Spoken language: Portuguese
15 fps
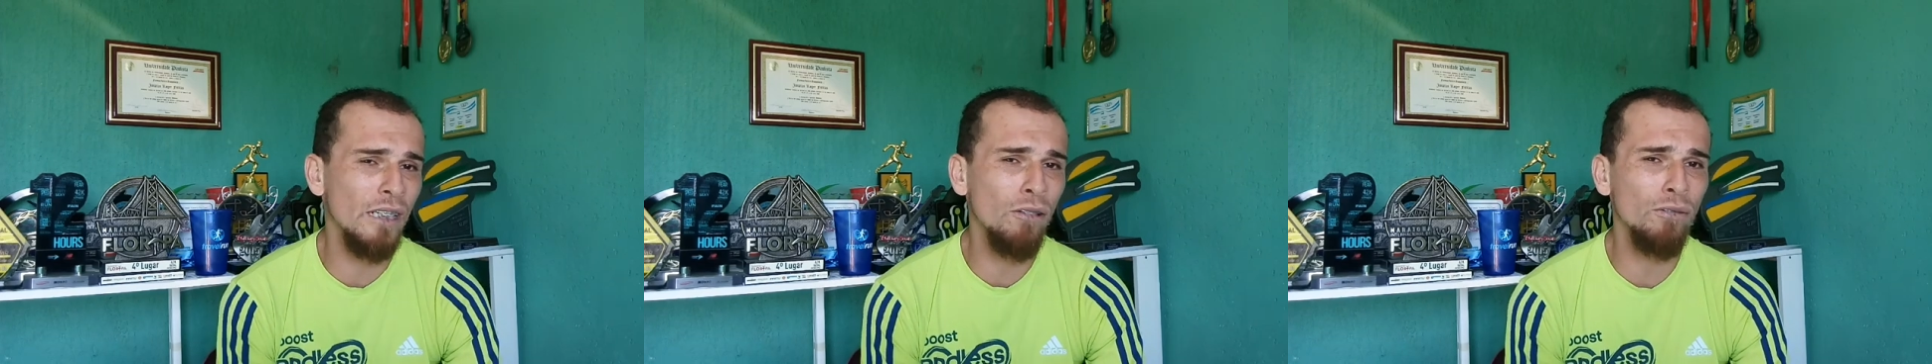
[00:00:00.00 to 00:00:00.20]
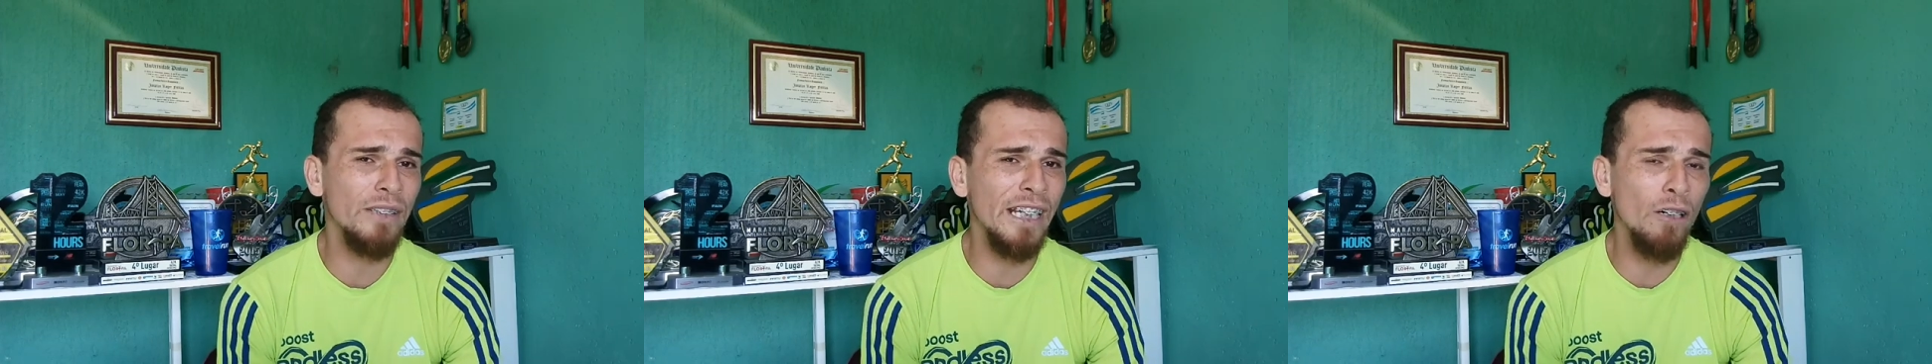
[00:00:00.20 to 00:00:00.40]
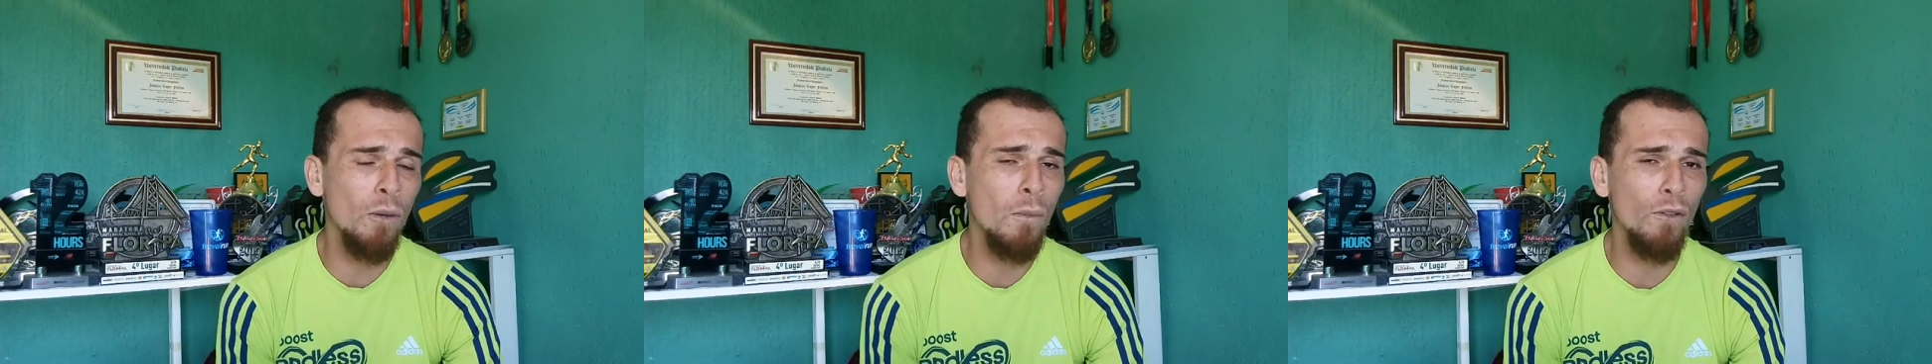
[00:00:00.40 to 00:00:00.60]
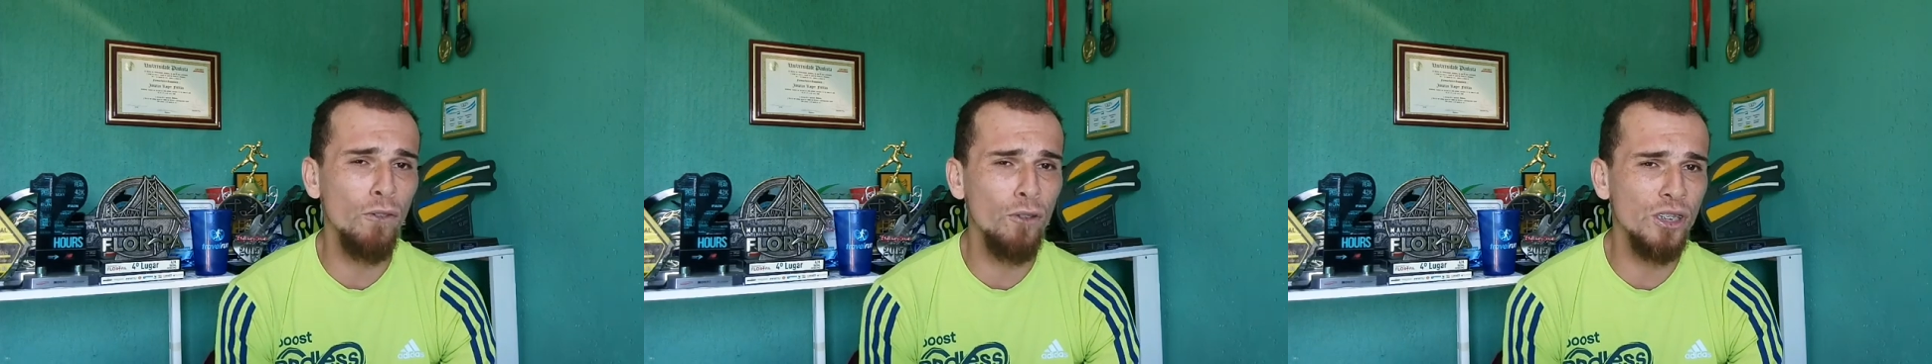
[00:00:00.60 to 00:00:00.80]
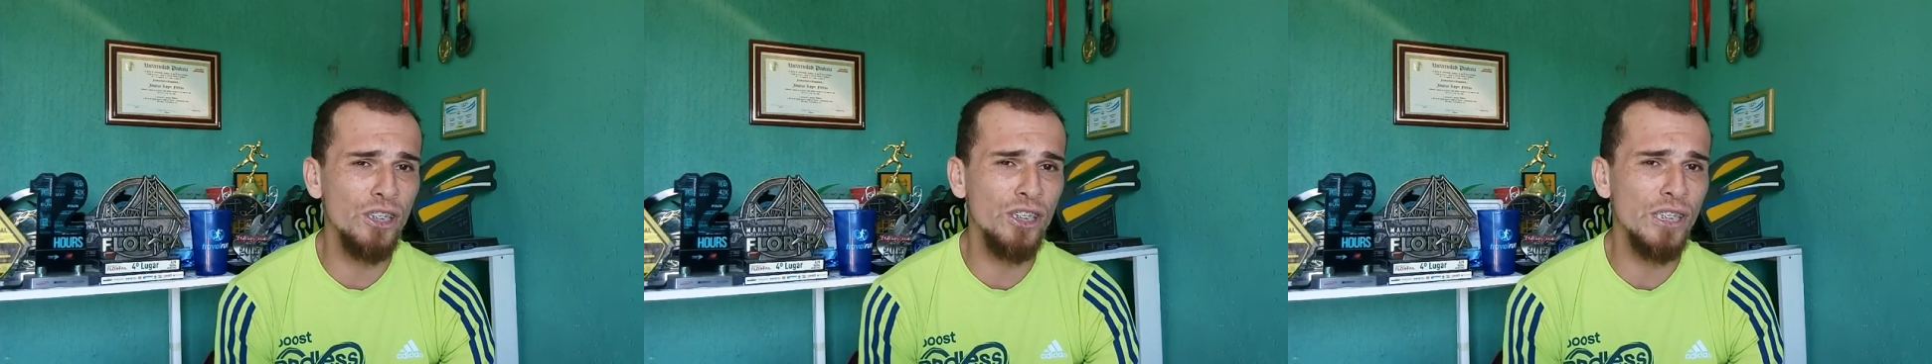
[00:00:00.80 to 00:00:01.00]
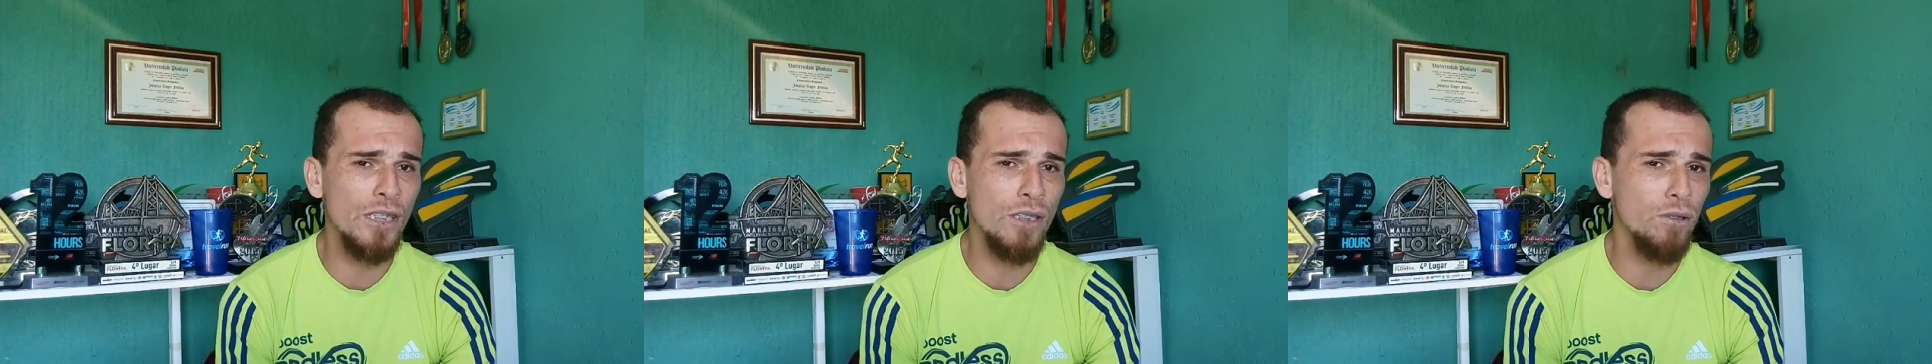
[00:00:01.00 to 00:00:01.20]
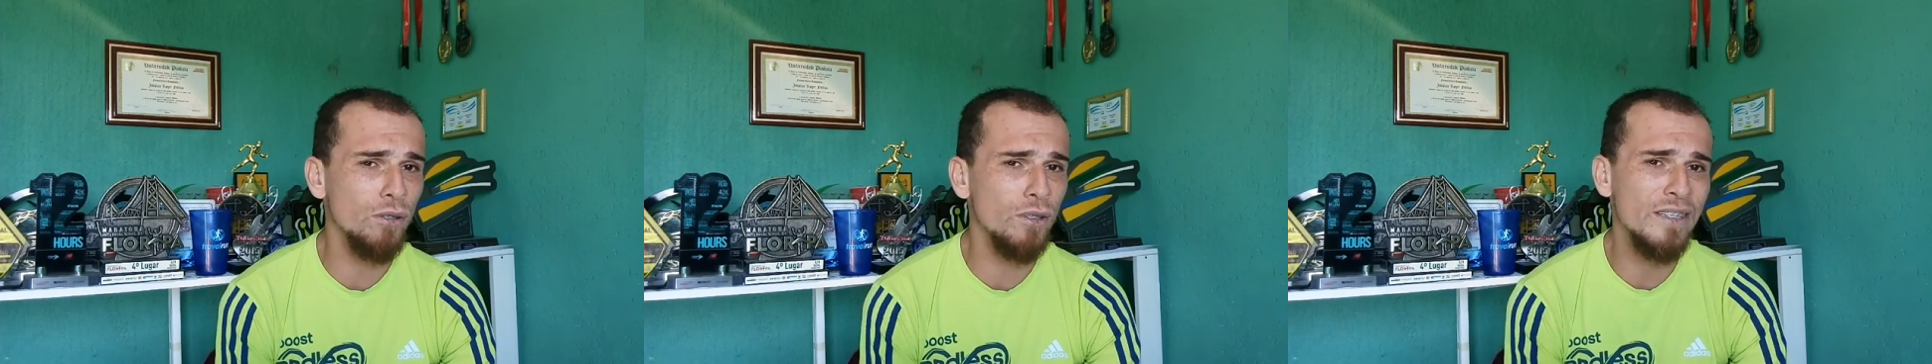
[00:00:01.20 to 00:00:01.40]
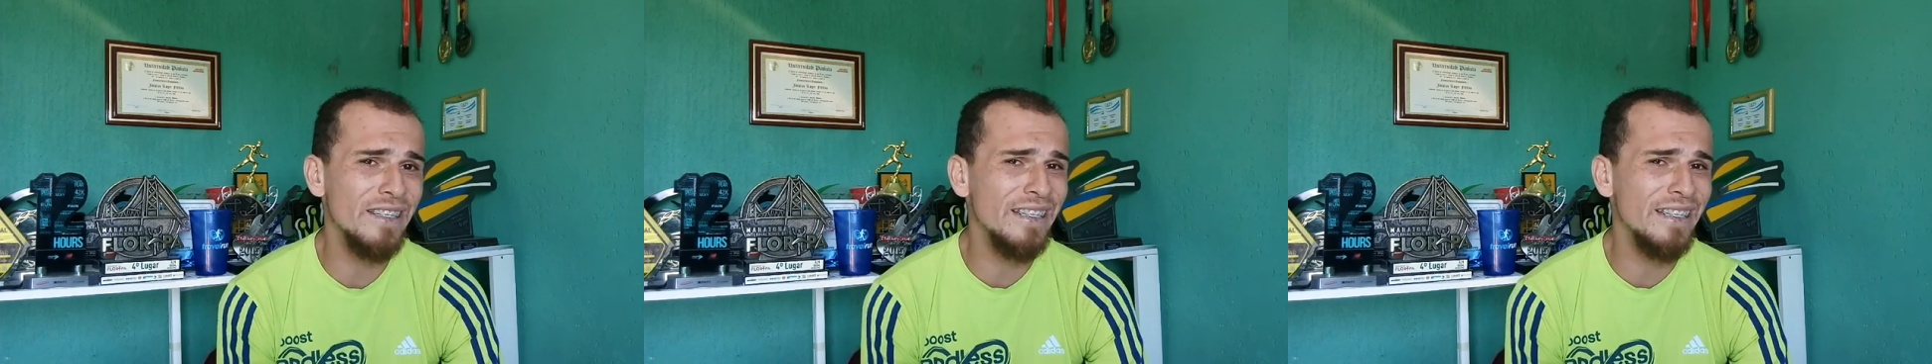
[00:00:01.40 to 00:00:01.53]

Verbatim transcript: Não tem como fugir disso,